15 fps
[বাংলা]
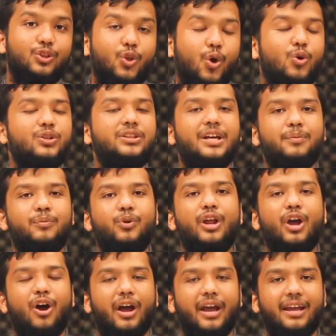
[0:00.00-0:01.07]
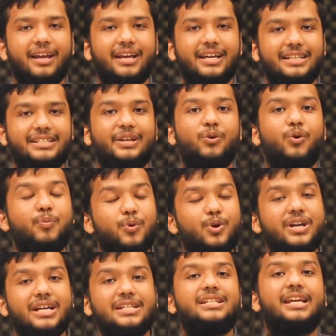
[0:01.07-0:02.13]
তখন তার মনে হয় যে
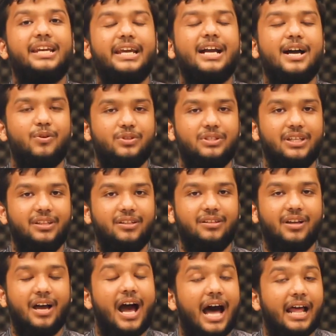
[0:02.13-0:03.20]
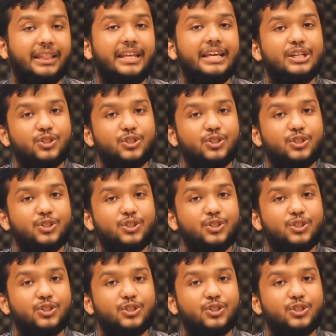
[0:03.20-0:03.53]
উপন্যাসটা লেখা উচিত হাতে